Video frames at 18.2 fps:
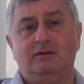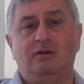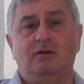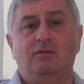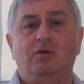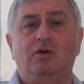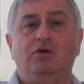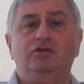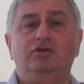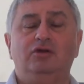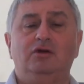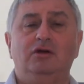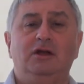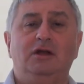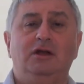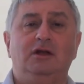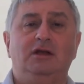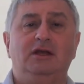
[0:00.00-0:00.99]
como
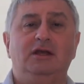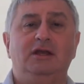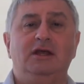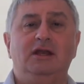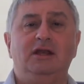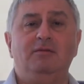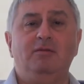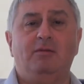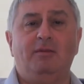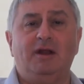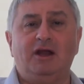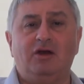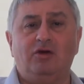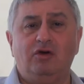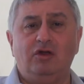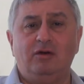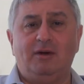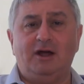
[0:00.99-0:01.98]
otros, el kirchnerismo
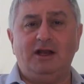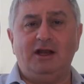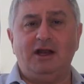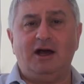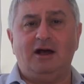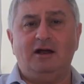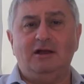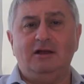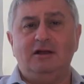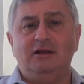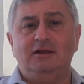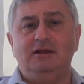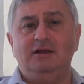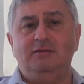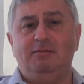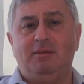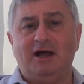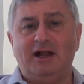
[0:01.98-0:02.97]
manejó de manera
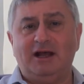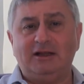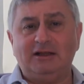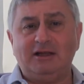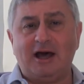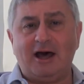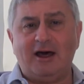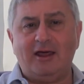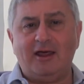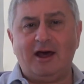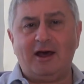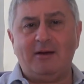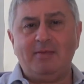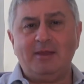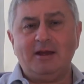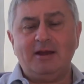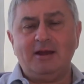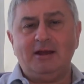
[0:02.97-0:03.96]

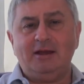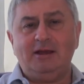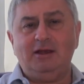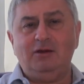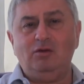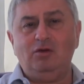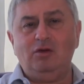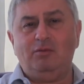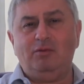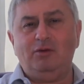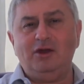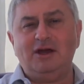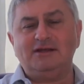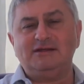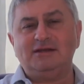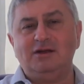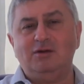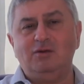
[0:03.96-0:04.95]
disparatada y uno
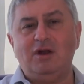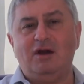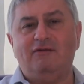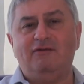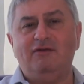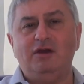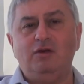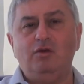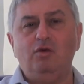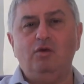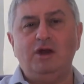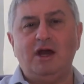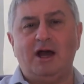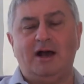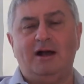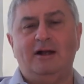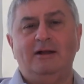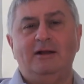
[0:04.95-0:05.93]
puede hacer una
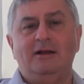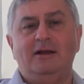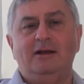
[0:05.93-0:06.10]
figura,